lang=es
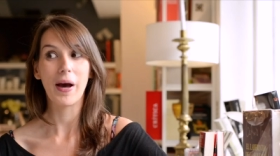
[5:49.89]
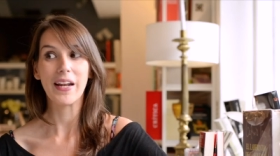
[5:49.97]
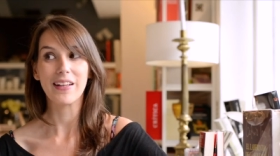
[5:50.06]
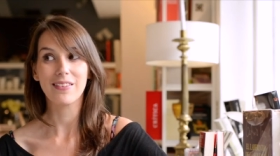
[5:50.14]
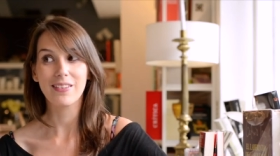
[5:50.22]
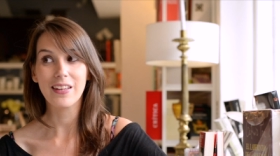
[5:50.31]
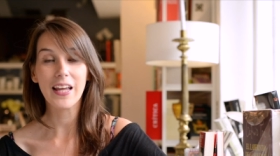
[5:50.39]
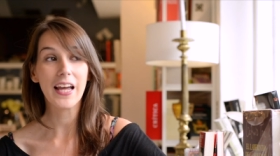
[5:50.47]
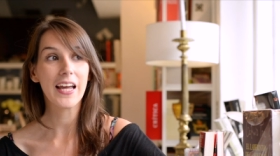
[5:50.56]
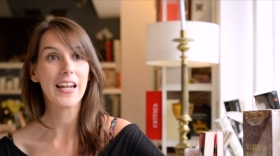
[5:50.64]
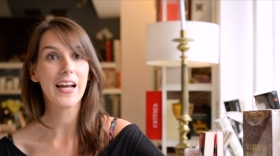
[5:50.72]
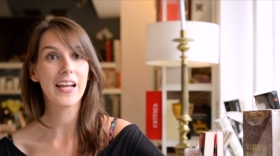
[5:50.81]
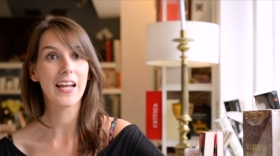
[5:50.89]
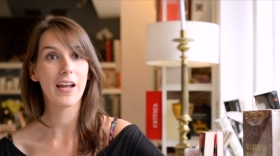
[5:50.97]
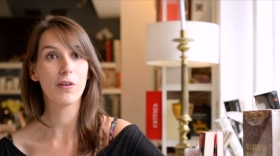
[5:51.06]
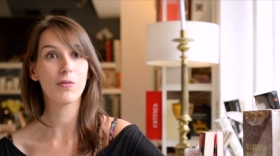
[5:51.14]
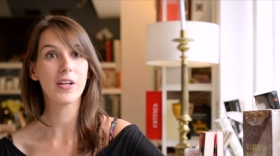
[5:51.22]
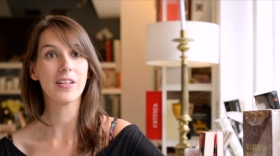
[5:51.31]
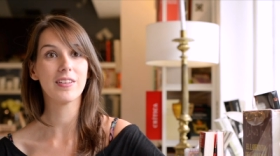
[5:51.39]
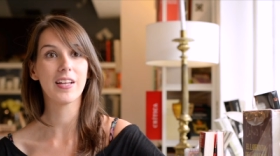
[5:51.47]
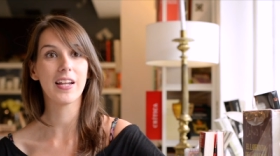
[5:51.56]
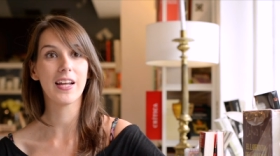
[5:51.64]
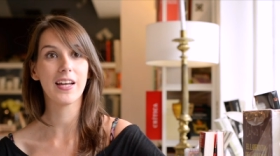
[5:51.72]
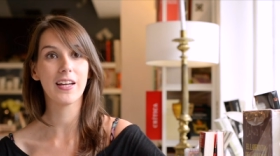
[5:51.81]
Pareciera que hay un
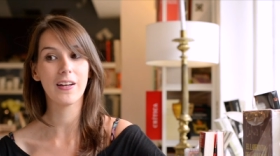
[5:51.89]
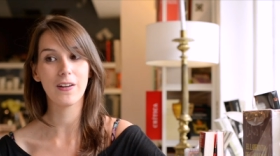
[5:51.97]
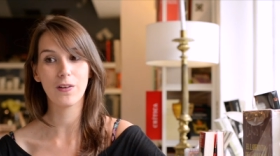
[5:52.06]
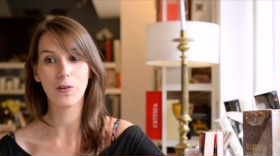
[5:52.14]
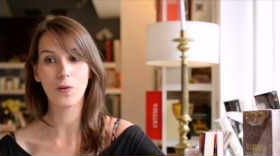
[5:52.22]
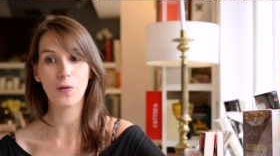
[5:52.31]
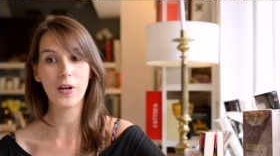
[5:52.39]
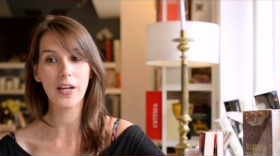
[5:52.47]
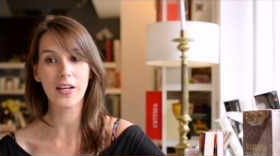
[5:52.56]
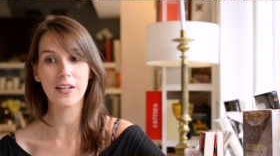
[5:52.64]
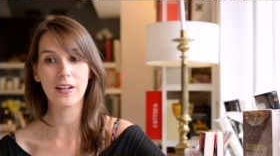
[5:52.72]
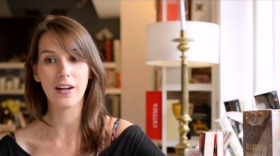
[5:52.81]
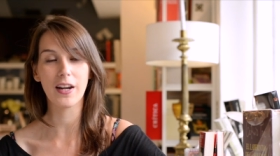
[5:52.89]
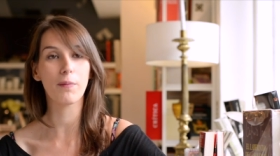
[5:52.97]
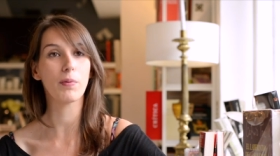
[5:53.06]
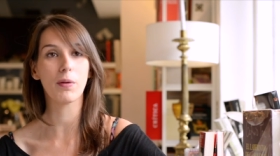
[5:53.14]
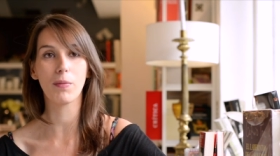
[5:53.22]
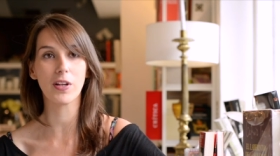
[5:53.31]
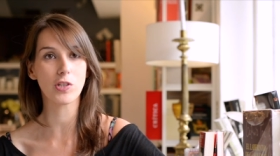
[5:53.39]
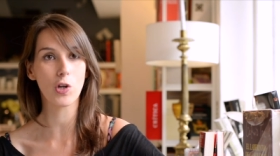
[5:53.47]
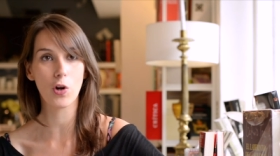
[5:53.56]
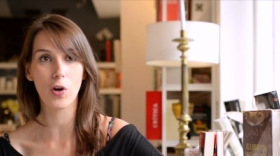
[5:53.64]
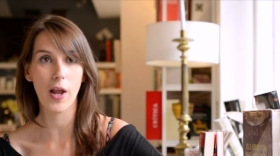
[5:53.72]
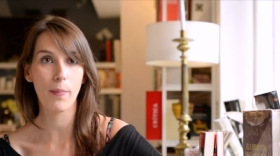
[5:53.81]
interés no en reprimir
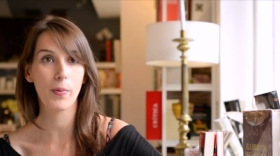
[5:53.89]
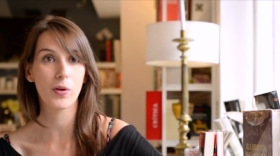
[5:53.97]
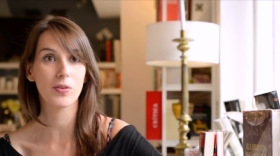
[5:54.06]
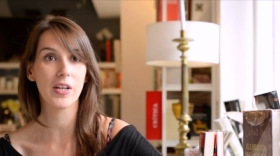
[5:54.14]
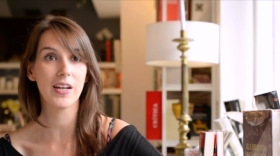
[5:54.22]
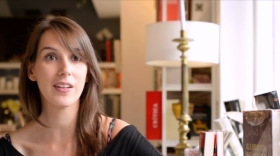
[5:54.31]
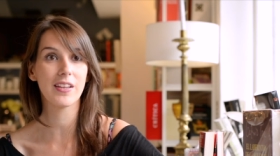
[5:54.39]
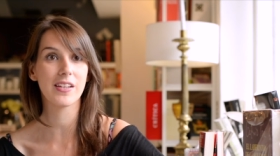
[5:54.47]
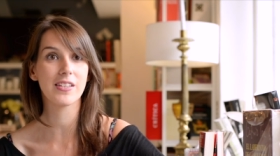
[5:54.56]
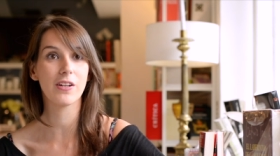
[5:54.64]
solo las protestas,